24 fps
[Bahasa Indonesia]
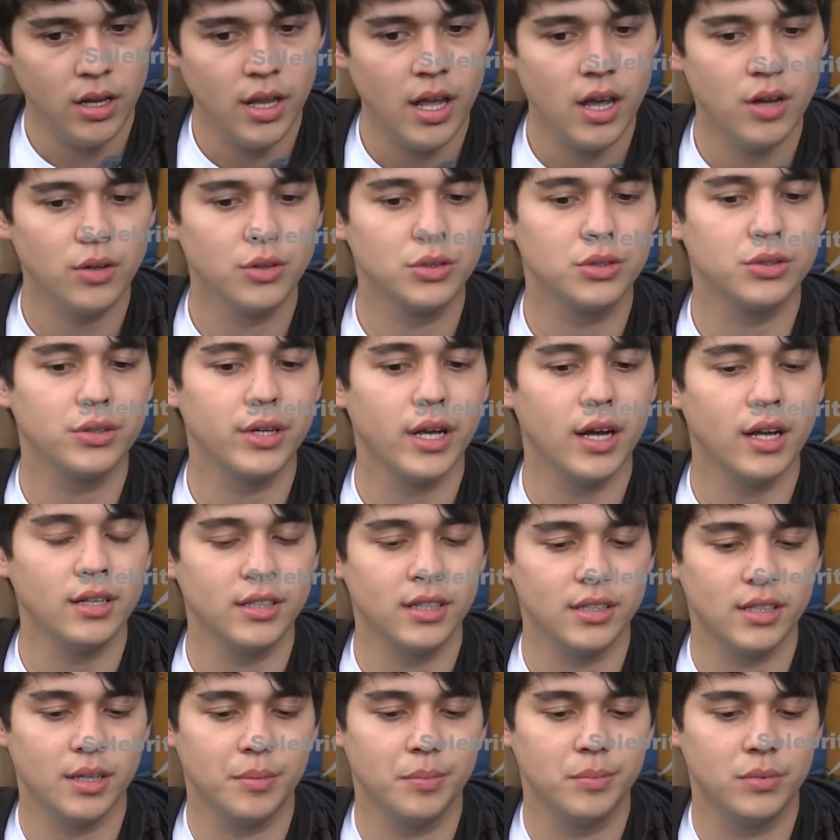Ya untungnya kan
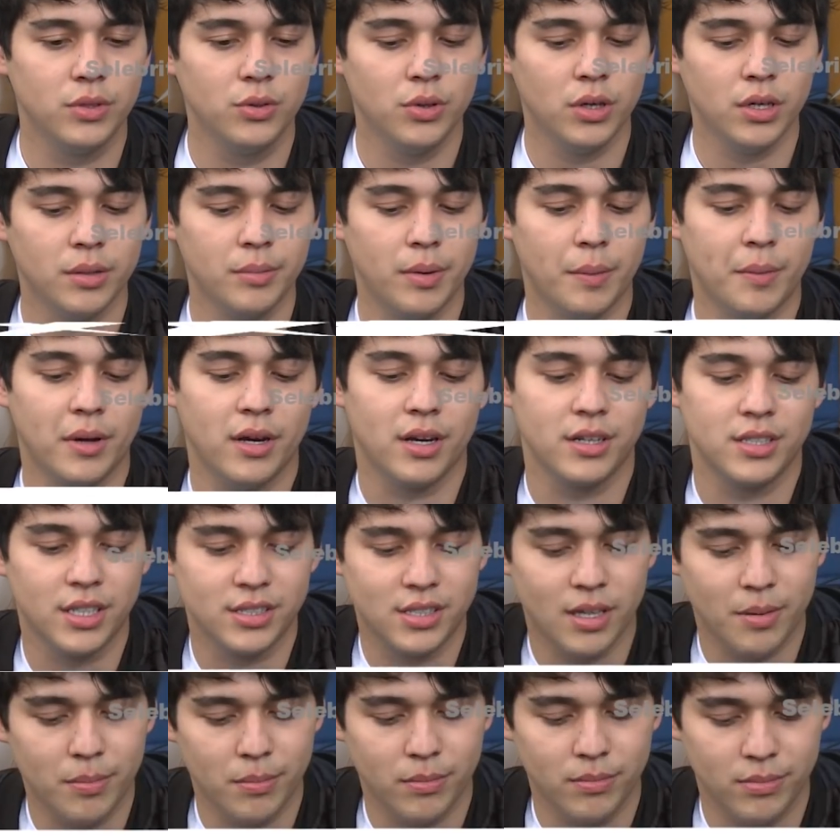kita berdua memang kerja
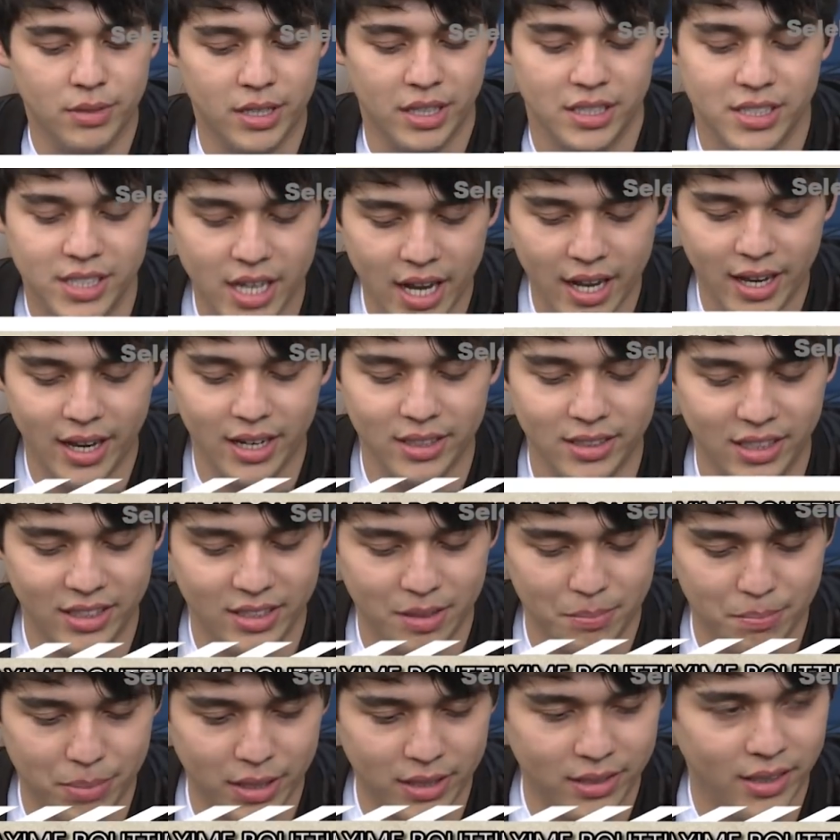sama, kerja yang di
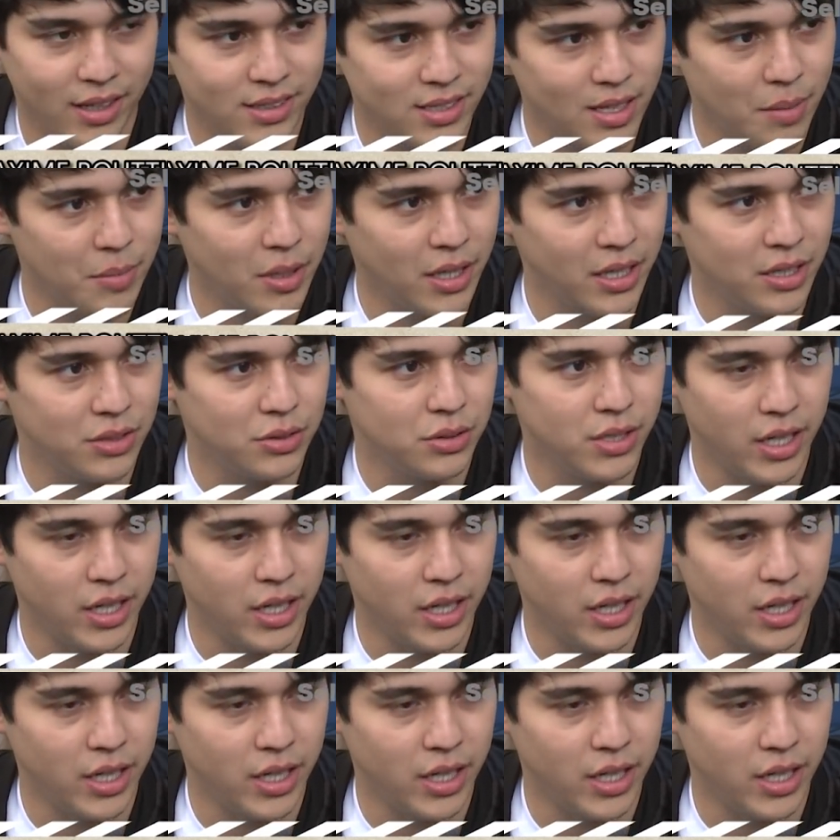tempat yang sama gitu.